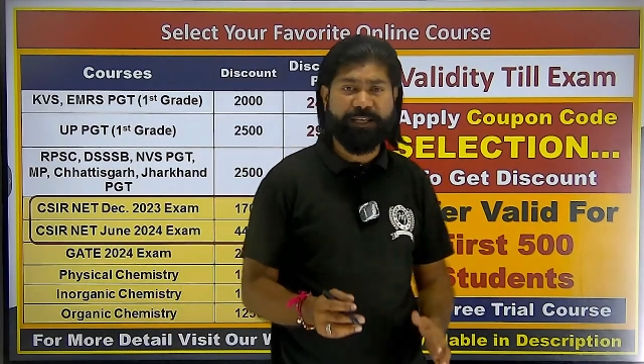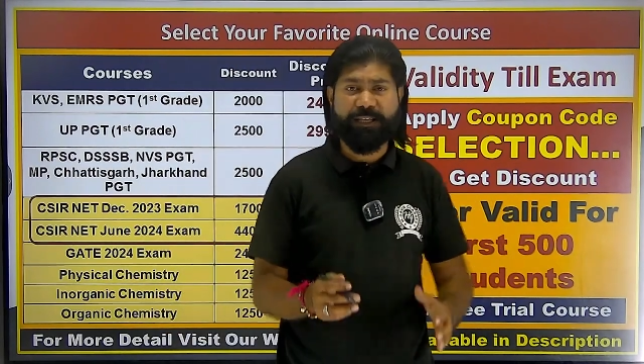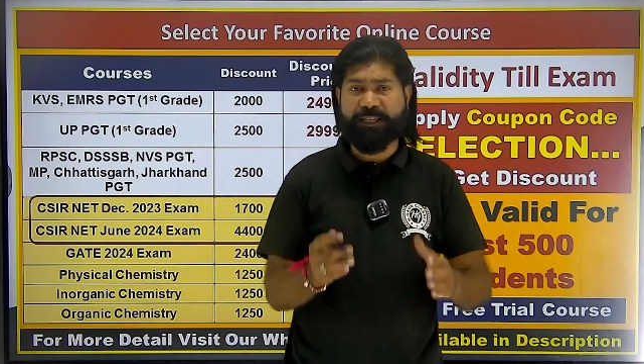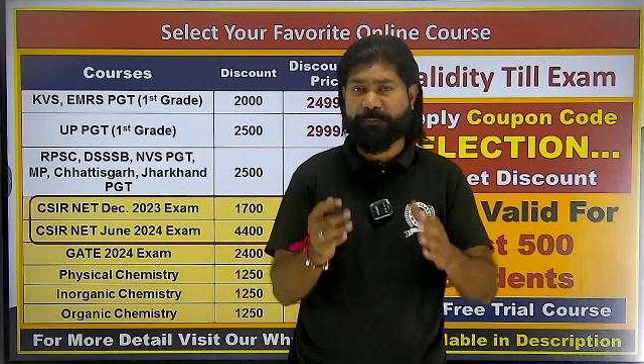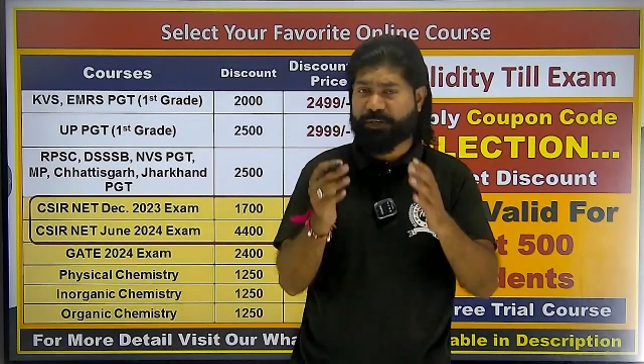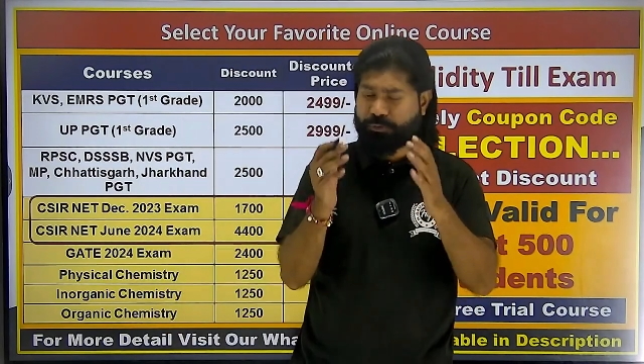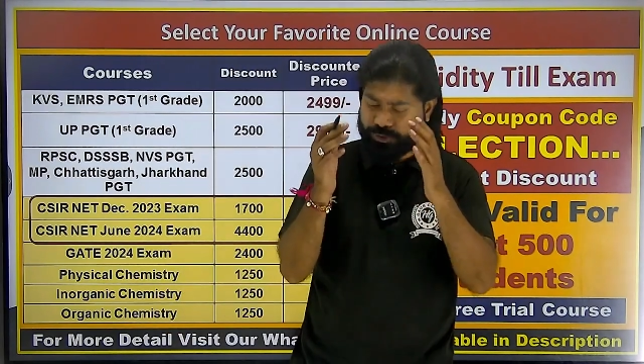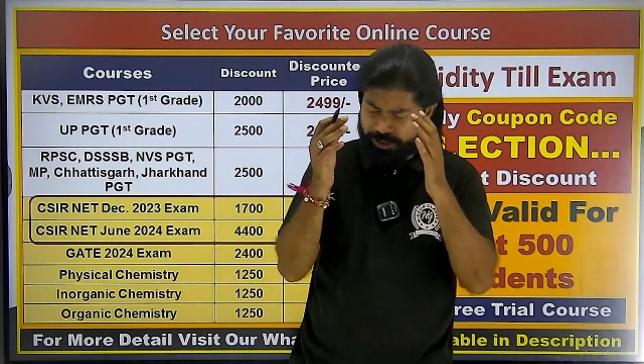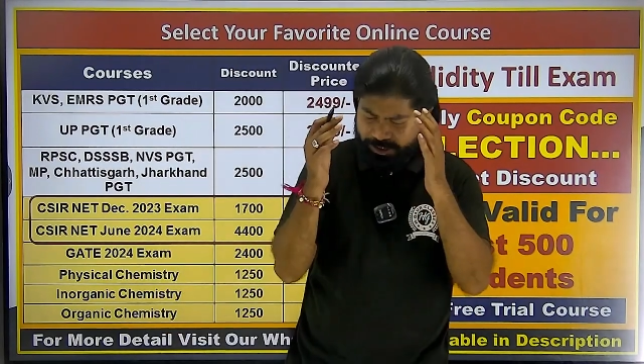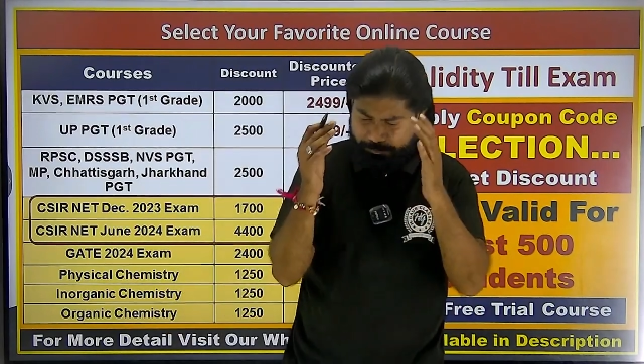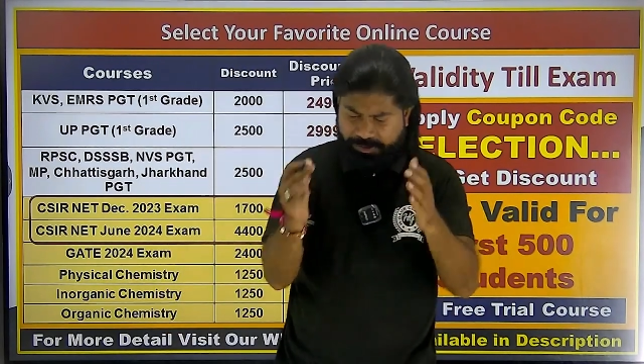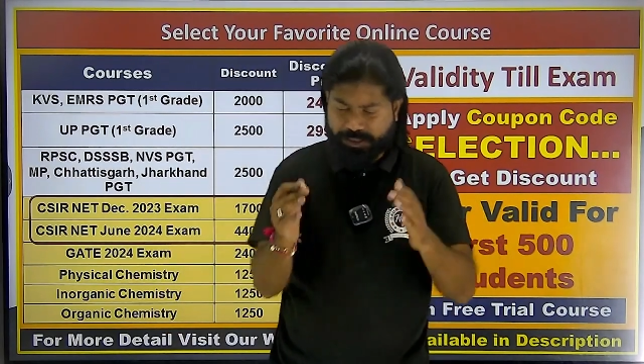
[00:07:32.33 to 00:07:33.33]
के लिए भी कोई
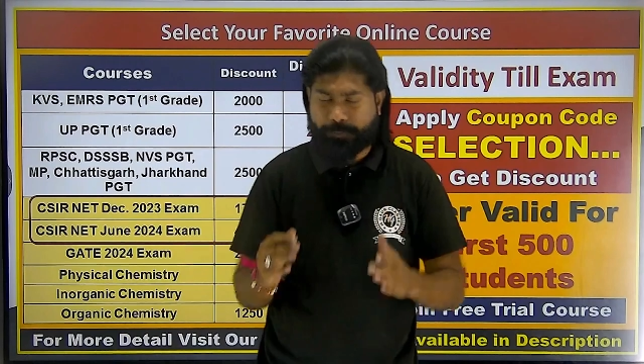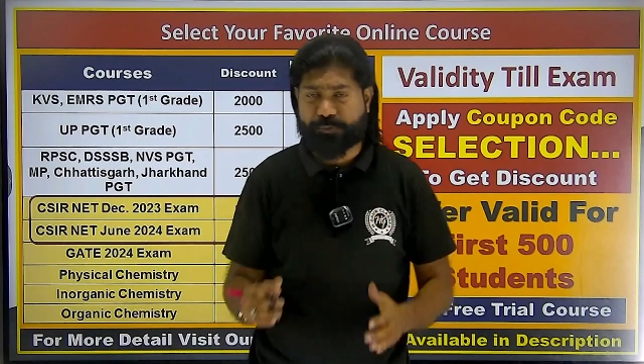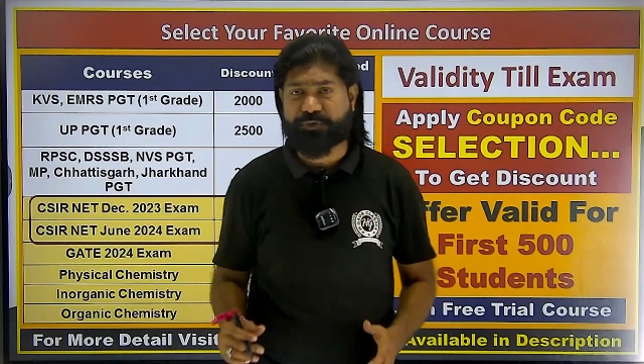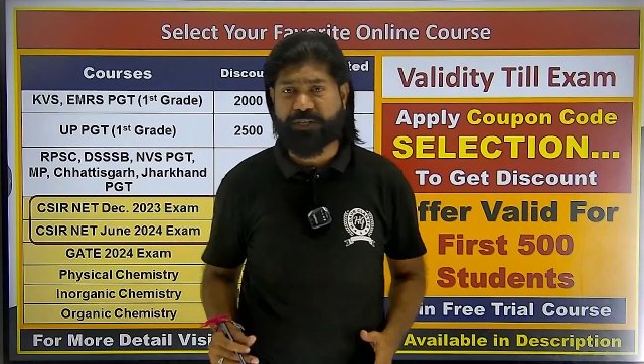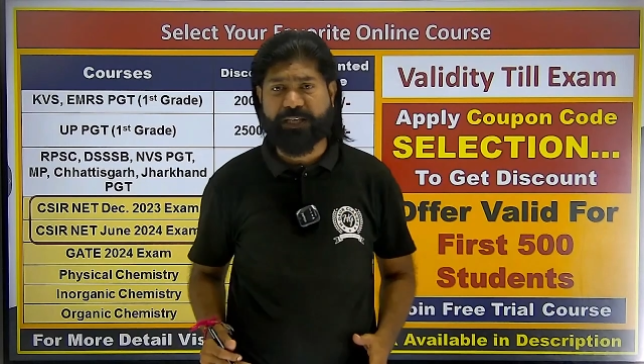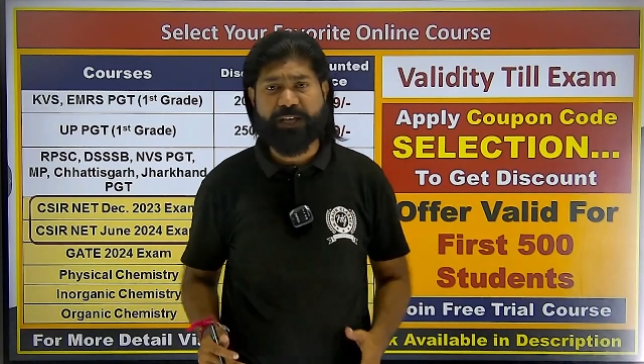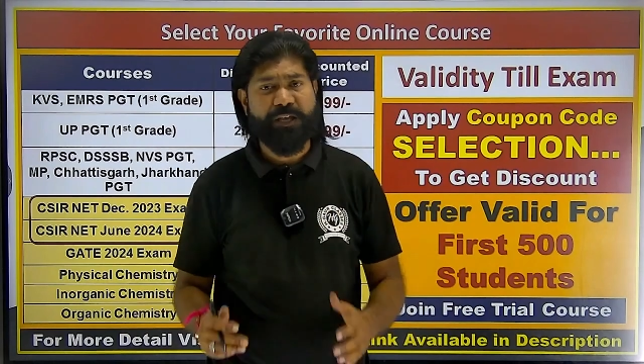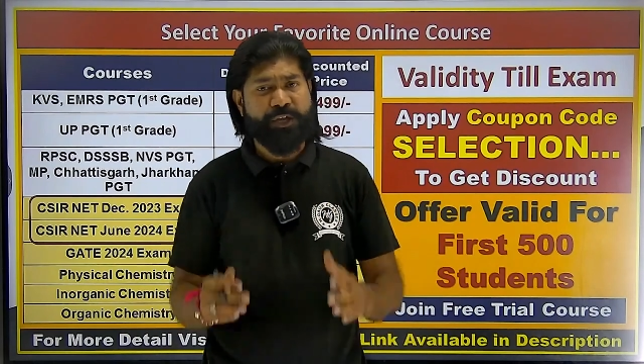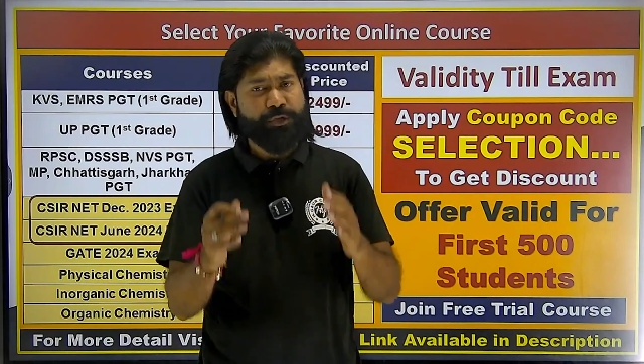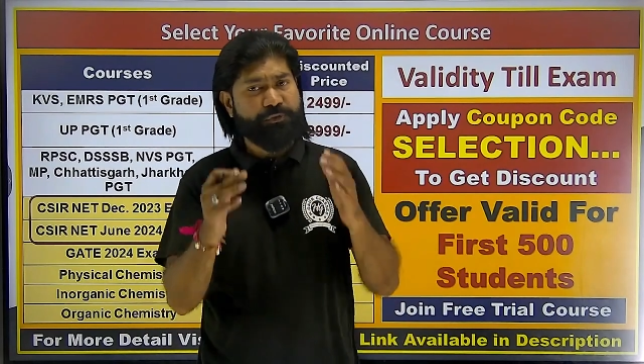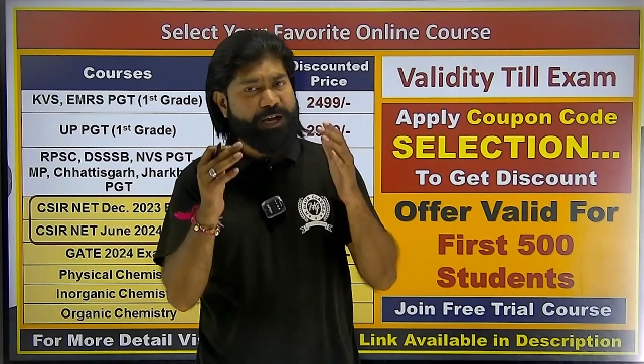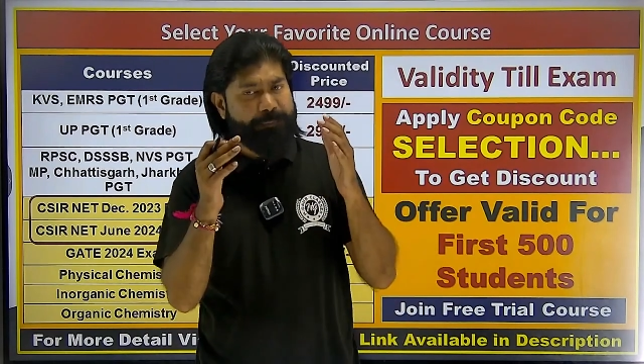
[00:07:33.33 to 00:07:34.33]
हेल्प अगर आपको चाहिए
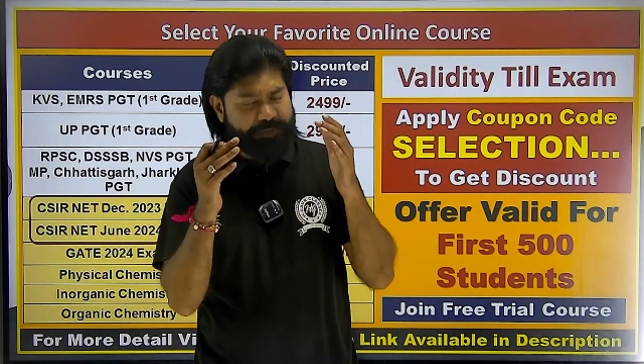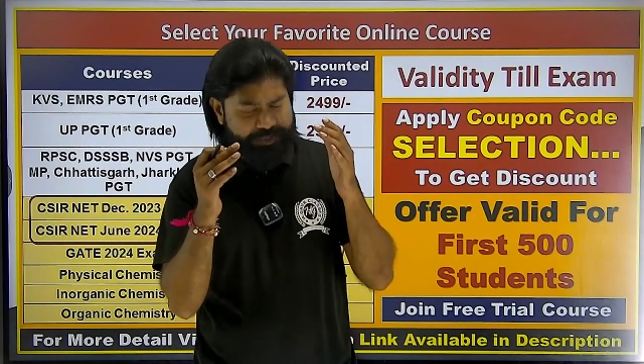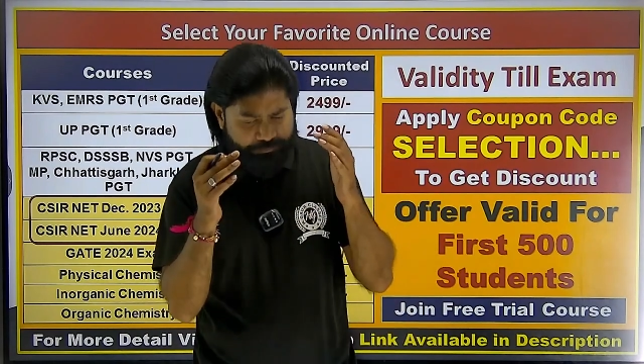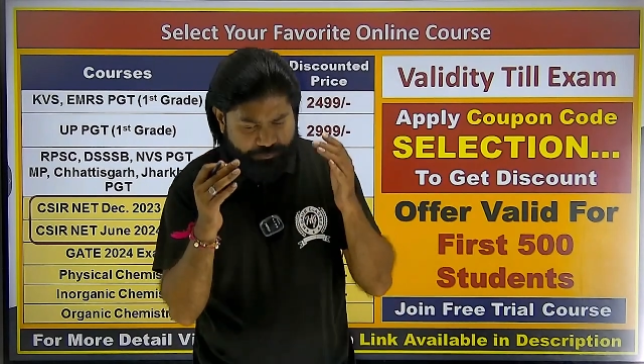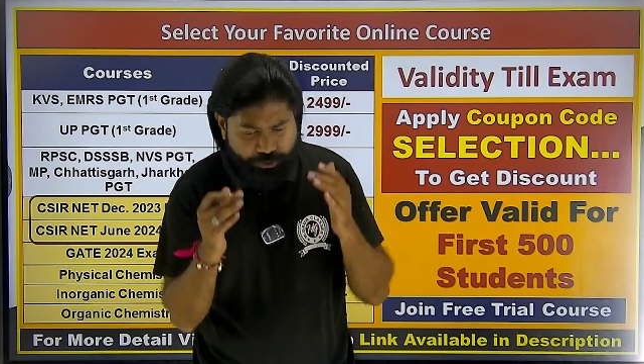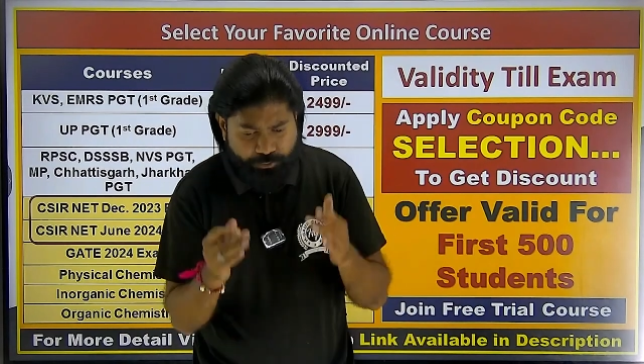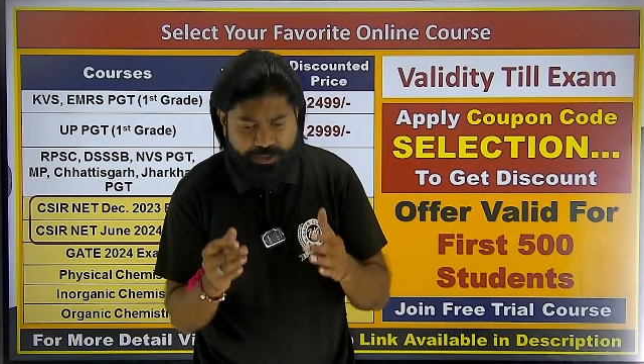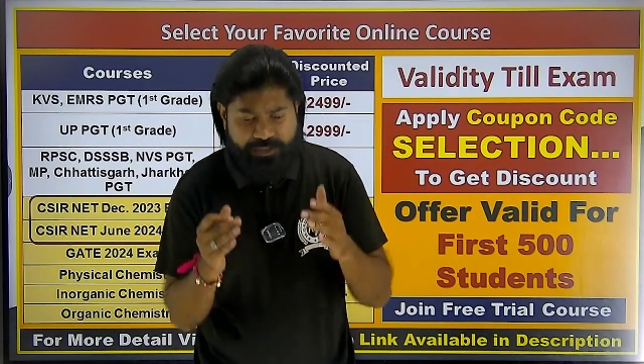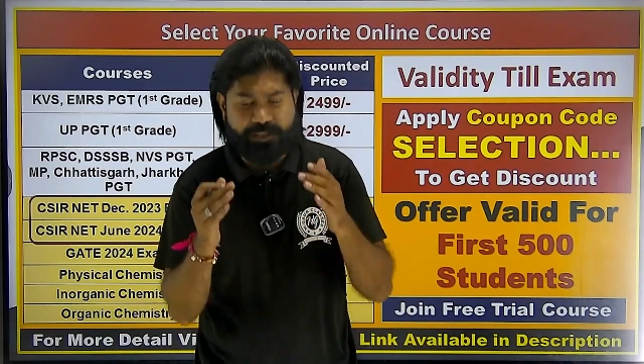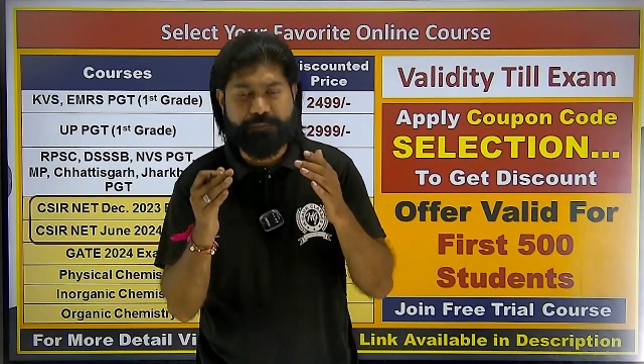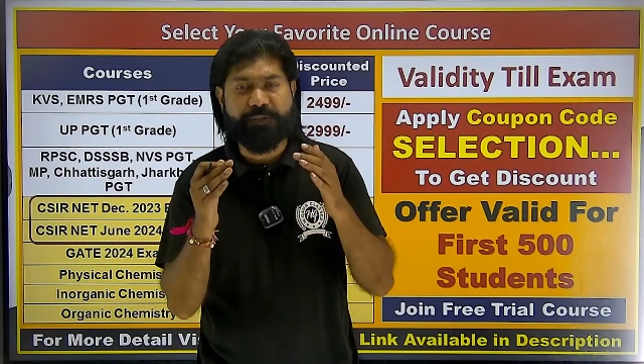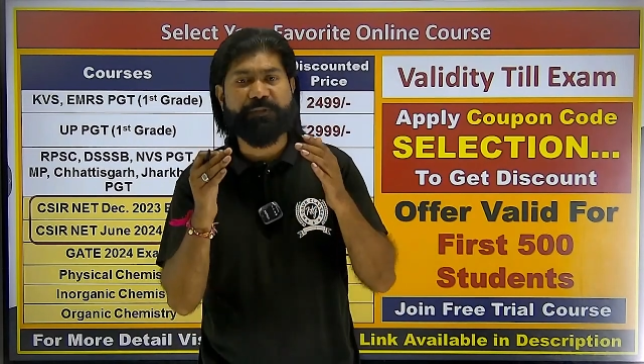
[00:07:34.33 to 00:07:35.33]
तो आप इस वीडियो को
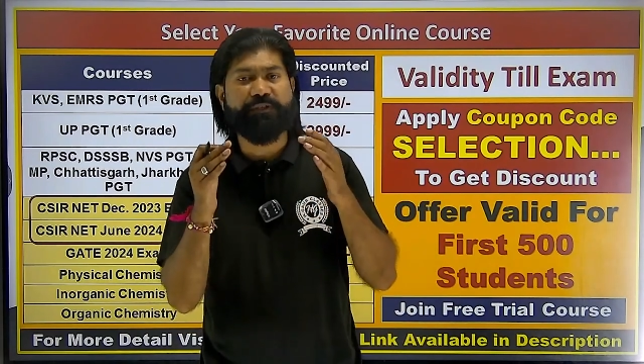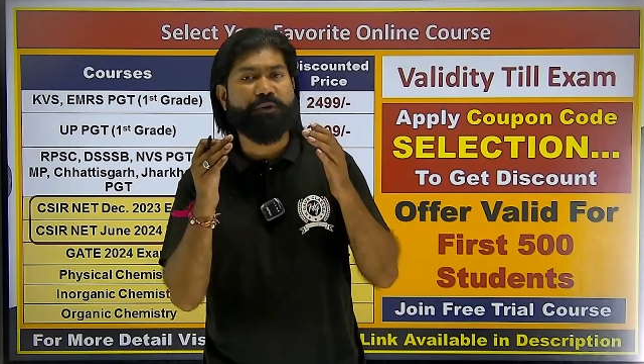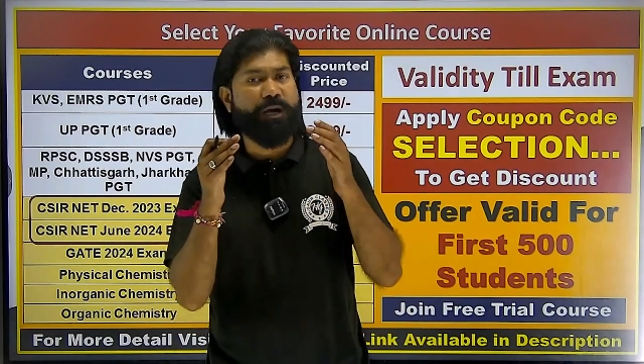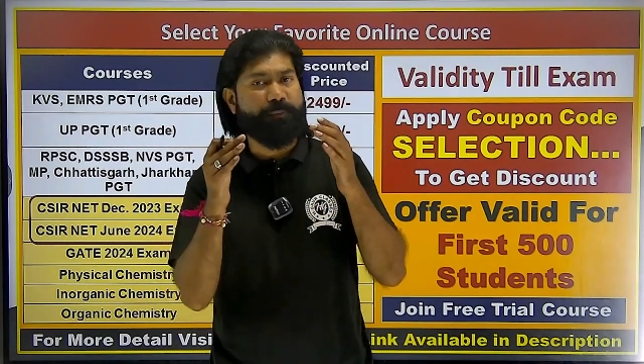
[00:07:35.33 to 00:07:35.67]
डिस्क्रिप्शन में जो